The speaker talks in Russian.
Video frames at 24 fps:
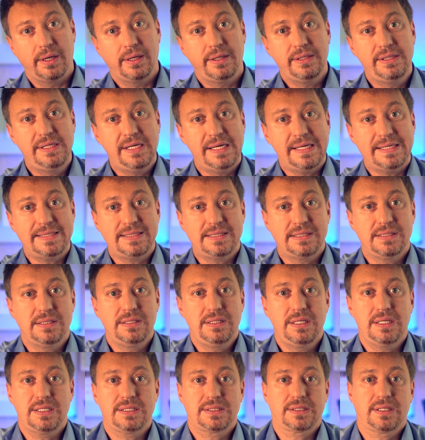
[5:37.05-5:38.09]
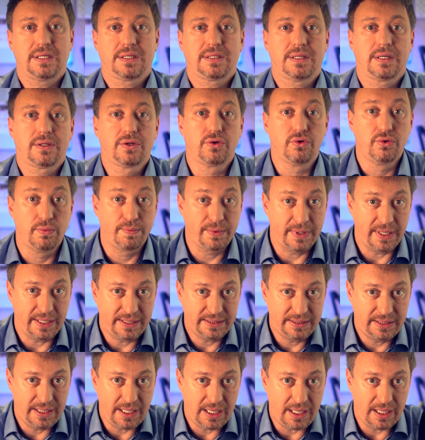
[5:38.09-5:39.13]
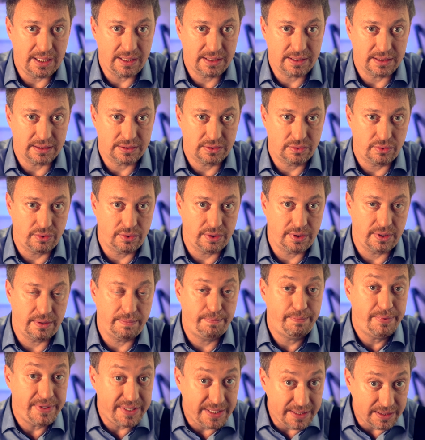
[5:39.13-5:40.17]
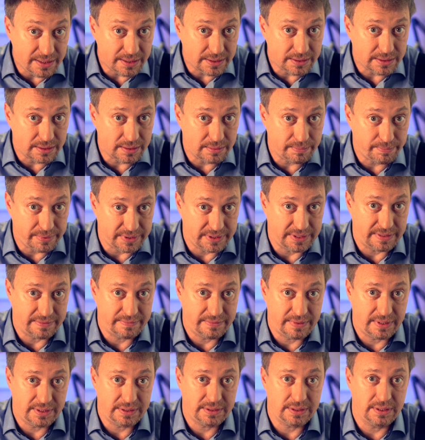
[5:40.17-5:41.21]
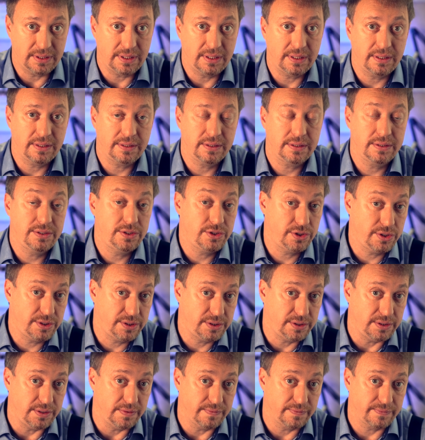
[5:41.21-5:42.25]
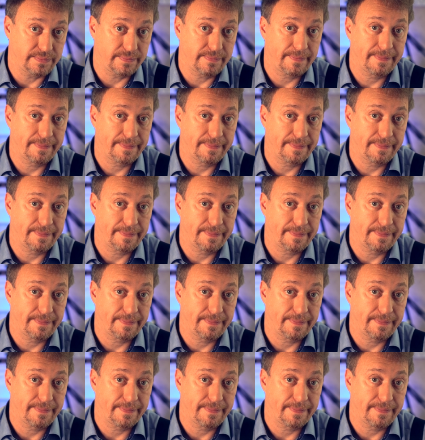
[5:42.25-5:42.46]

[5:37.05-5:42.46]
Есть несколько групп коктейлей, которые принято подавать на дижестив.